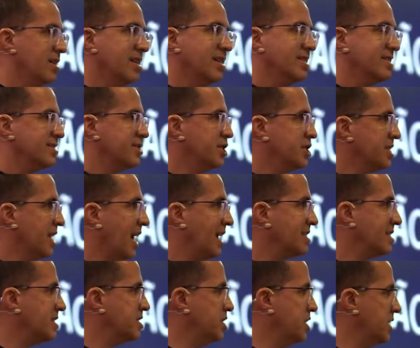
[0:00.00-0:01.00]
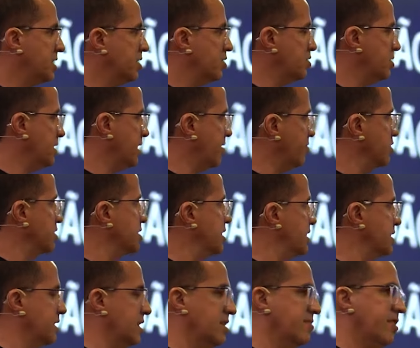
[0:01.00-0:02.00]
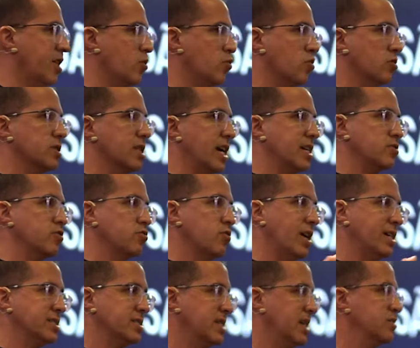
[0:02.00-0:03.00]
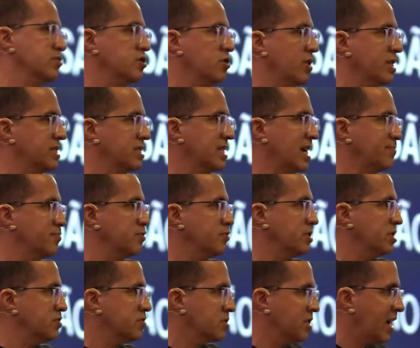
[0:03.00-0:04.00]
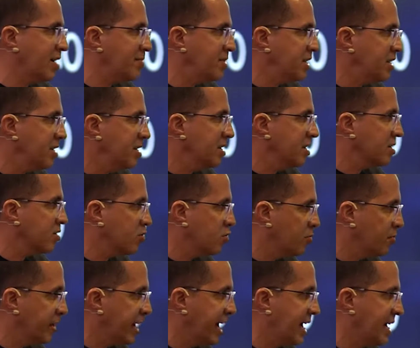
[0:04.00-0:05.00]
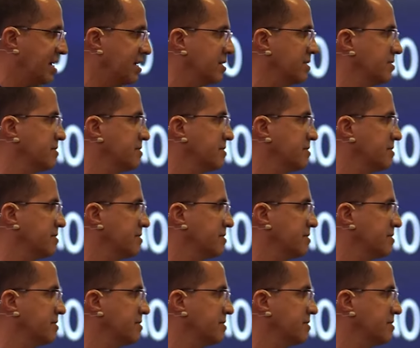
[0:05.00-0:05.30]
De nada adianta eu ensinar vocês a levar o contato do ato lá no seu WhatsApp se você não sabe cobrar.